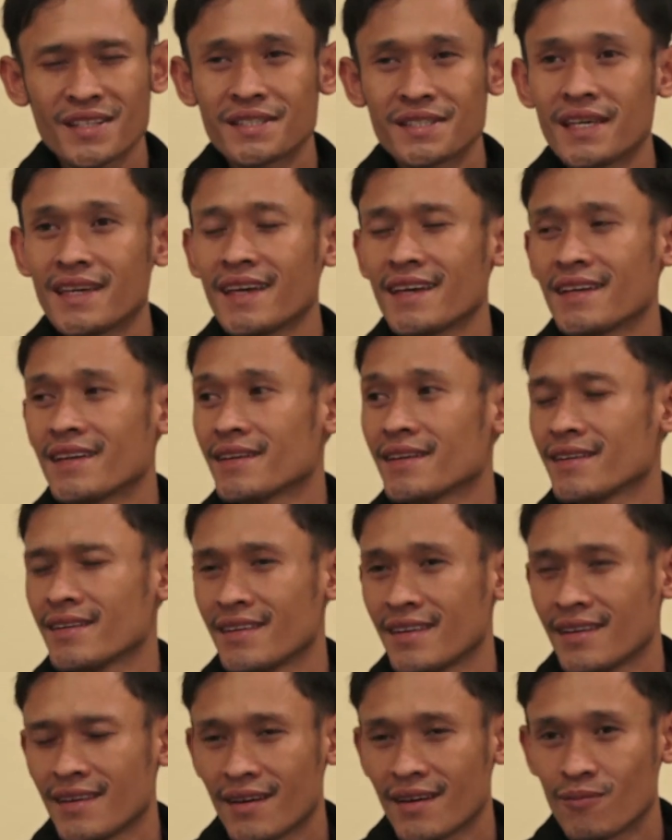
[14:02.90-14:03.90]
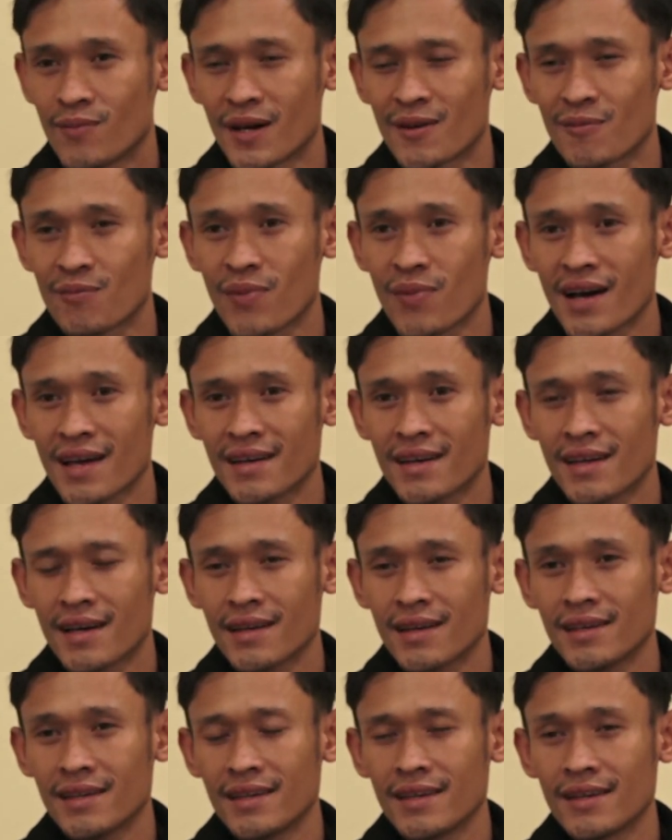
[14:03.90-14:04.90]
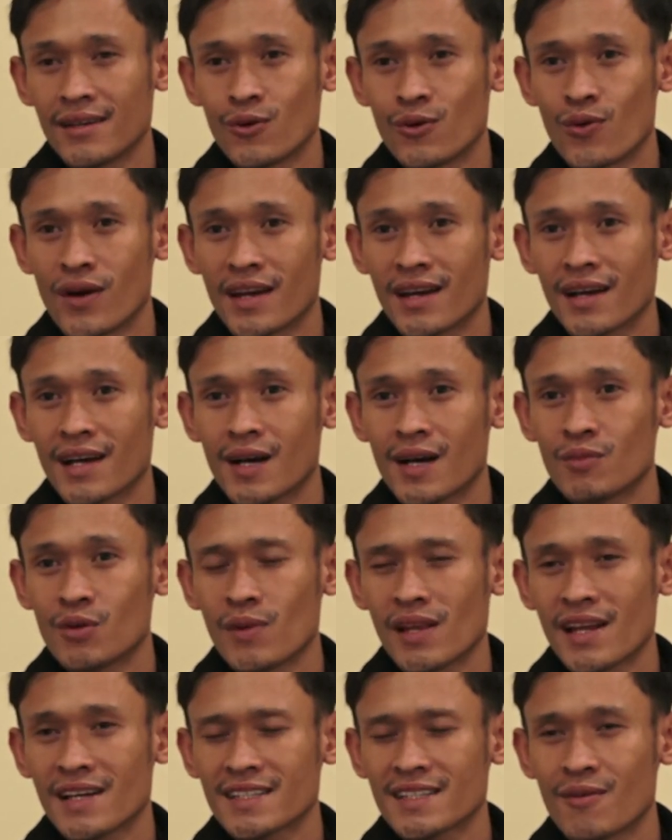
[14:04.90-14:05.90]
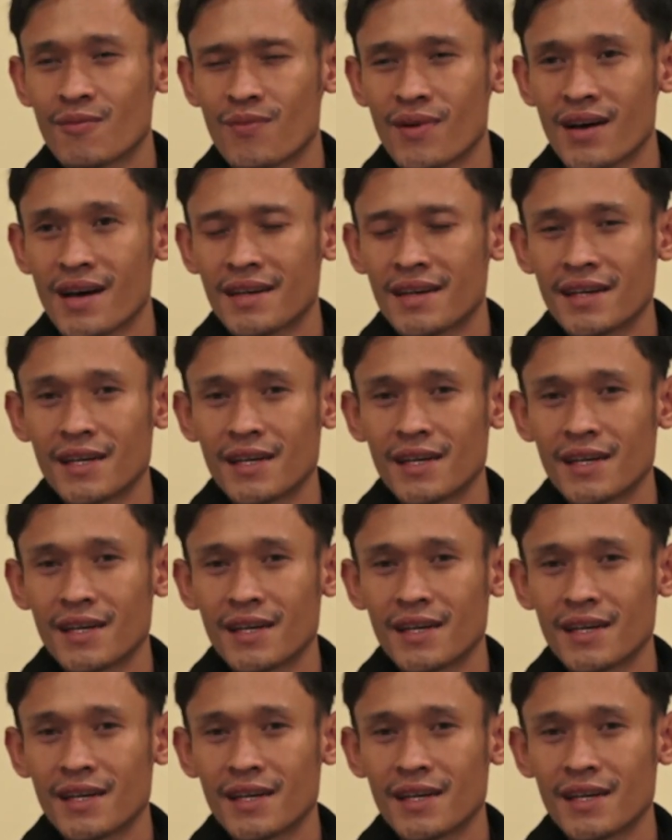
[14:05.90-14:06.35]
sih manfaat dari warga memilah sampah.